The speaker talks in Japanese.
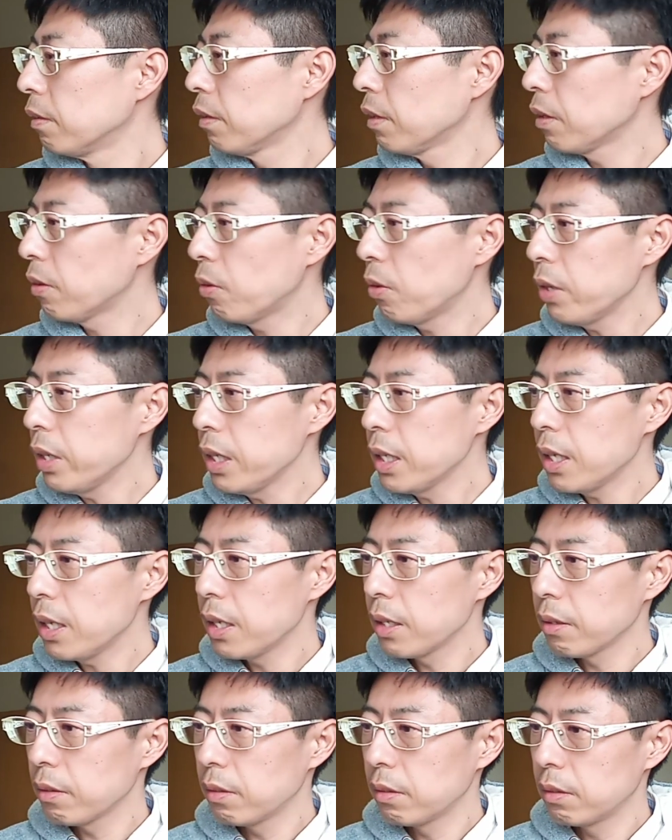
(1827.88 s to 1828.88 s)
まあ、これ
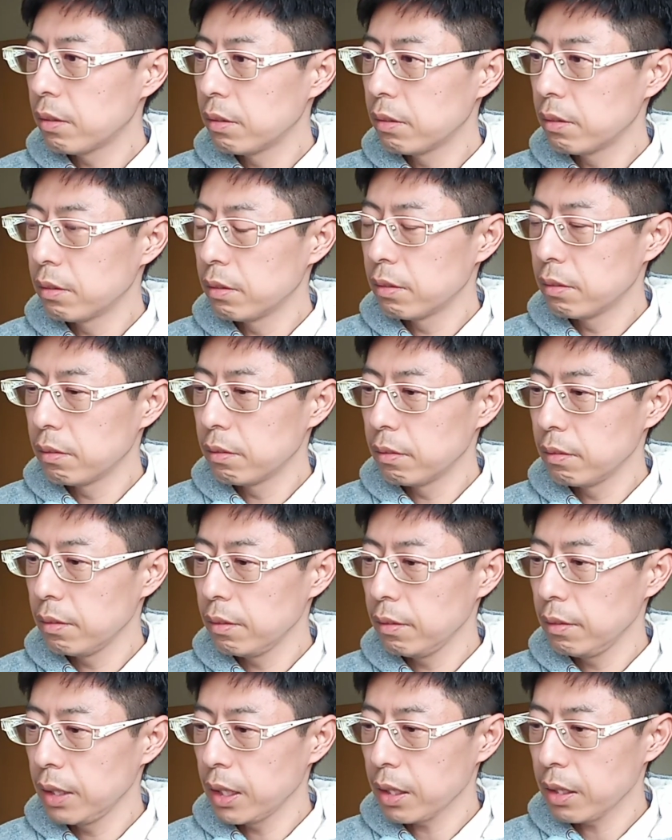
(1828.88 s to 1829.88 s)
が、あの、
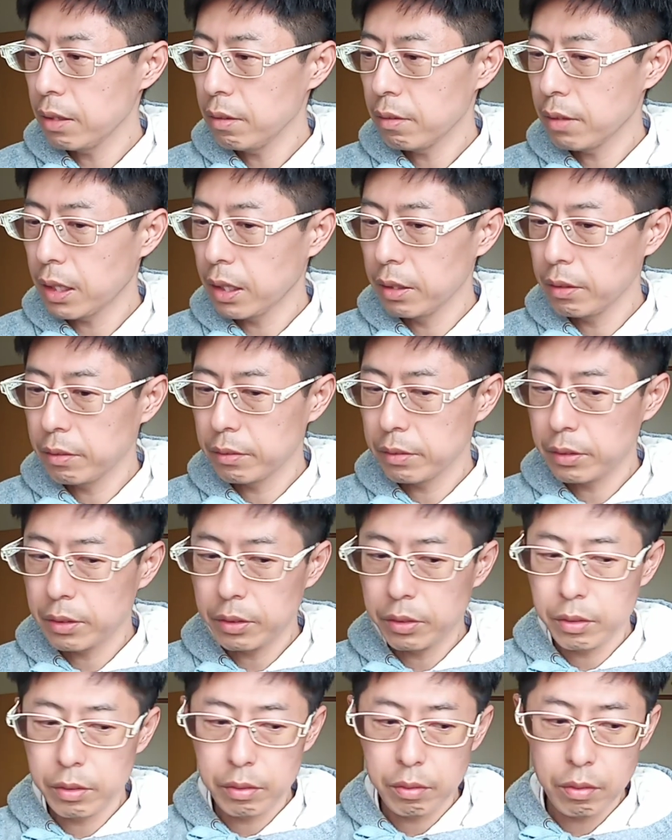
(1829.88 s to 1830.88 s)
野球界の、
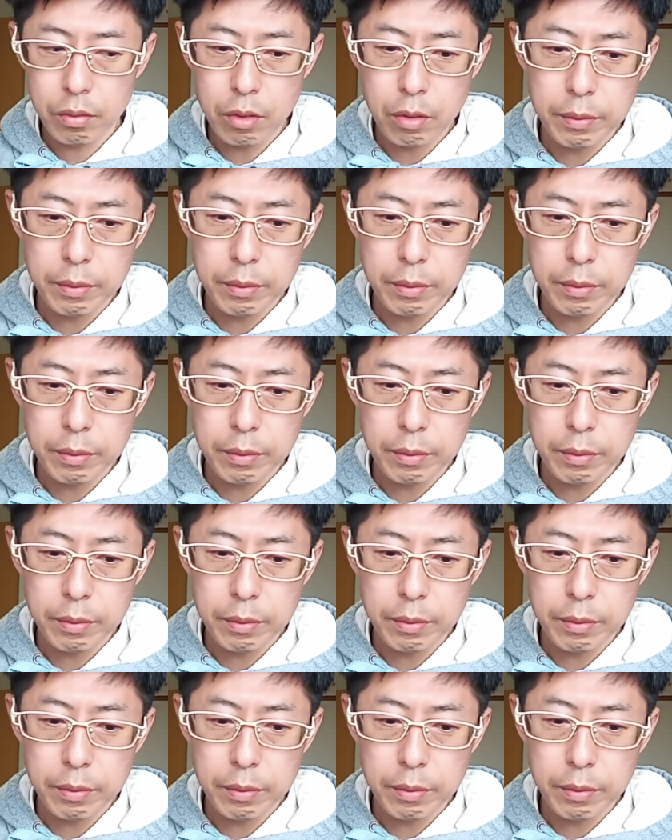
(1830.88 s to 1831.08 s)
その、